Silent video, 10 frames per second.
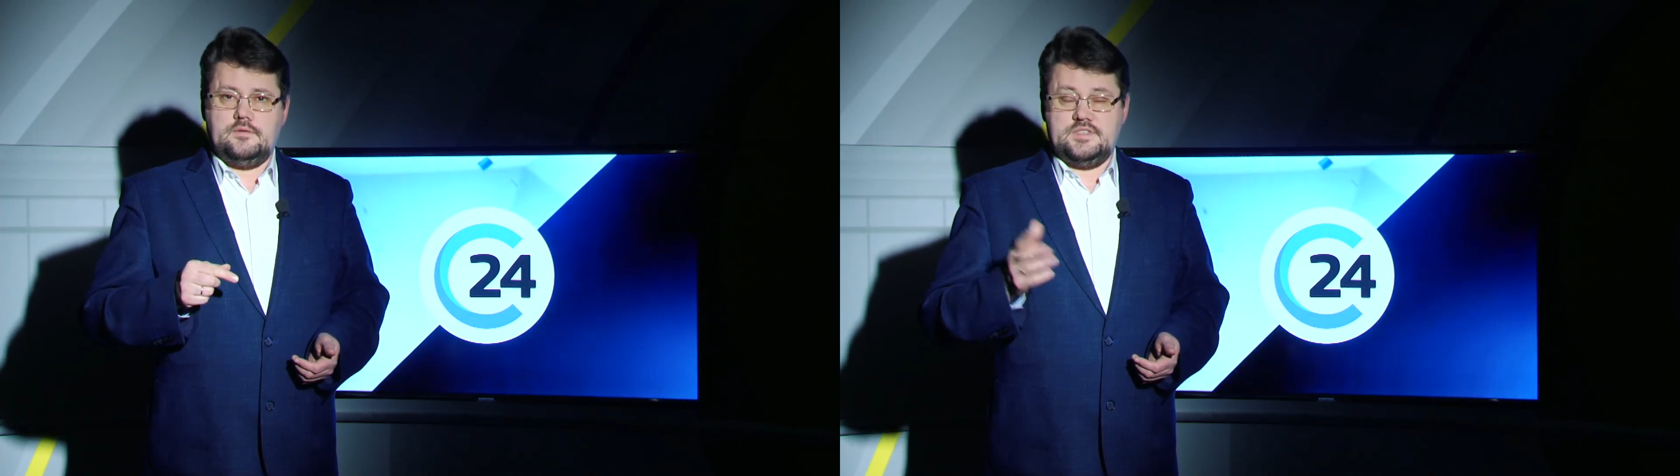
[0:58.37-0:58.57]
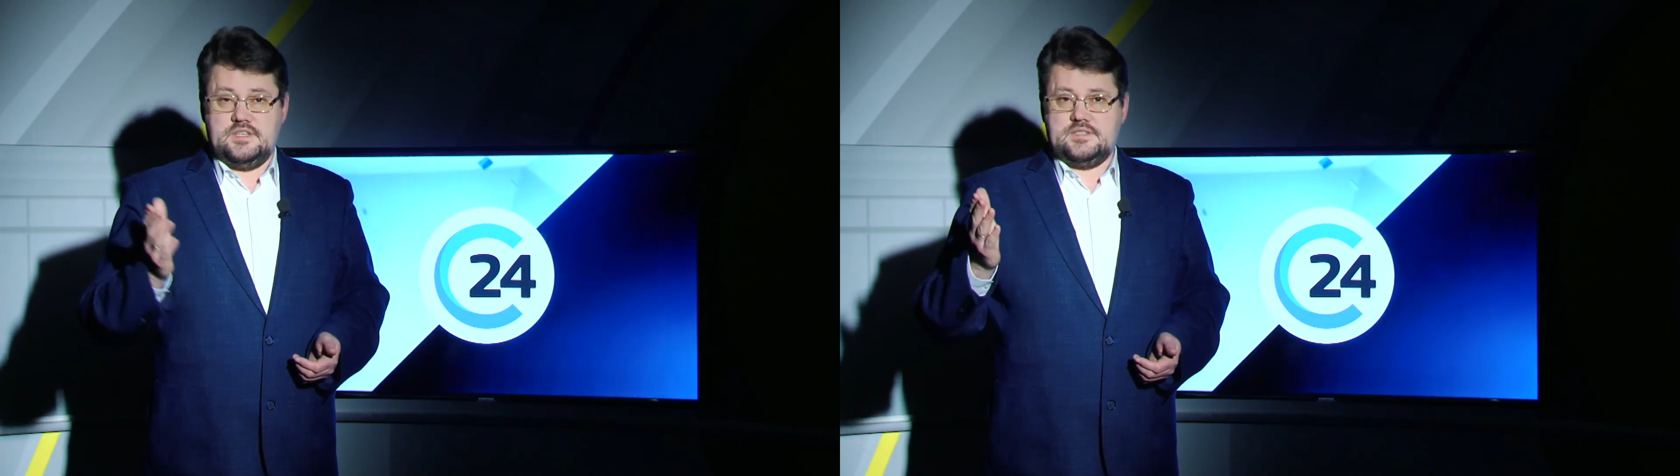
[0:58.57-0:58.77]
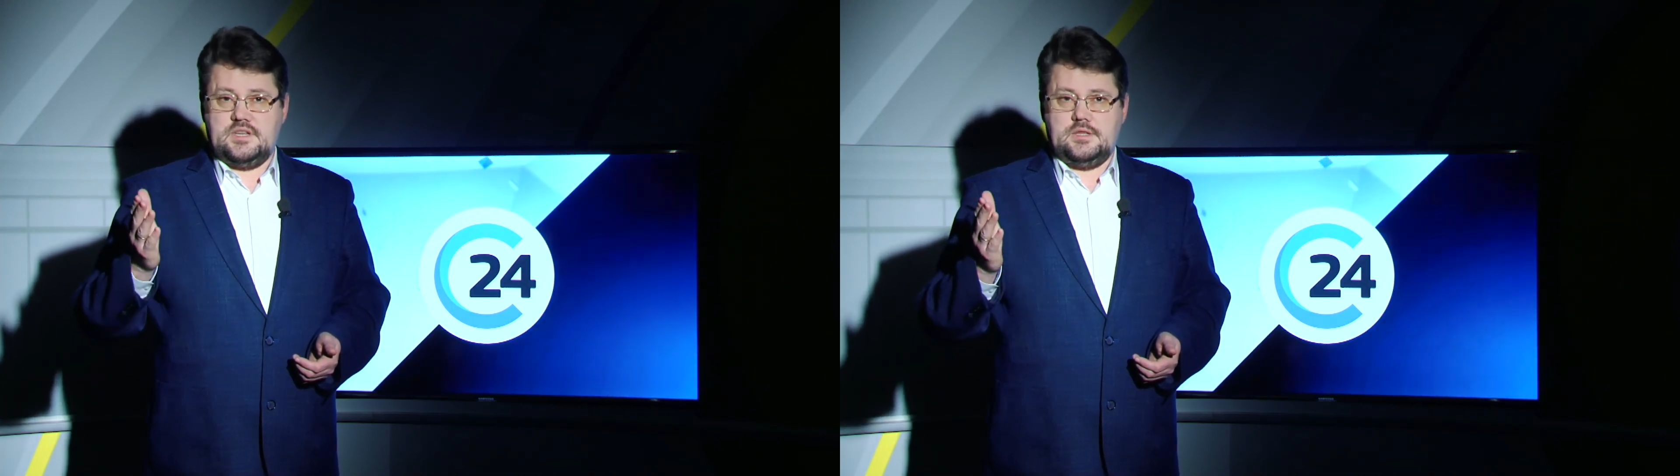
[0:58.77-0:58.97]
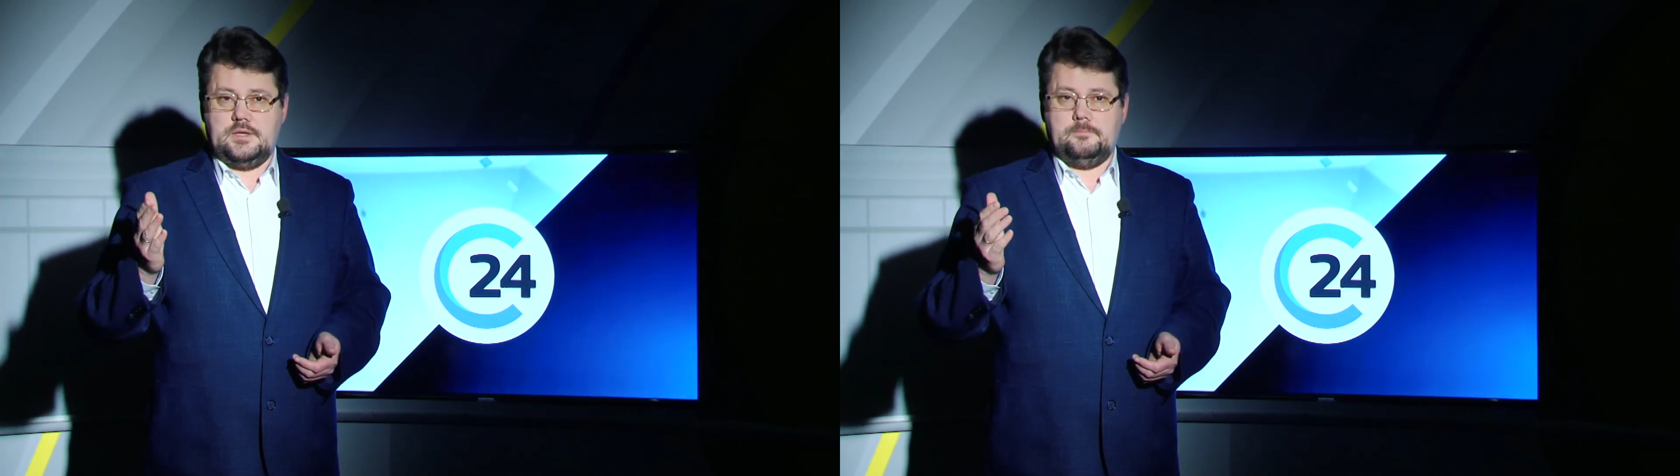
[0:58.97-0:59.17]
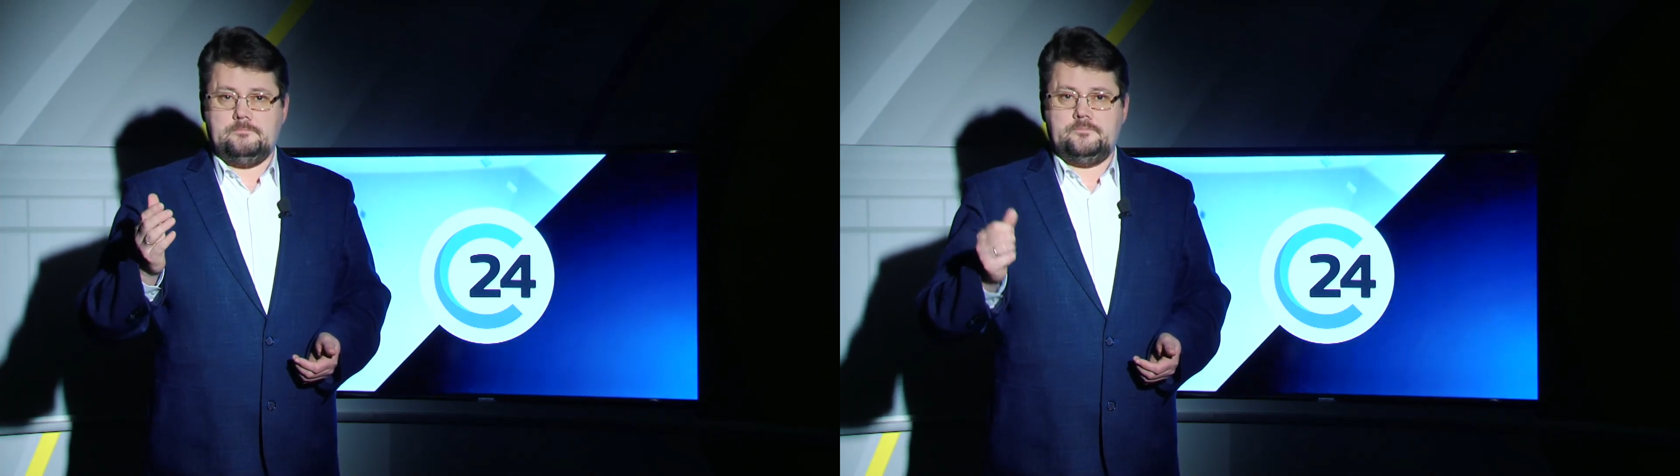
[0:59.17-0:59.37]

всей страны.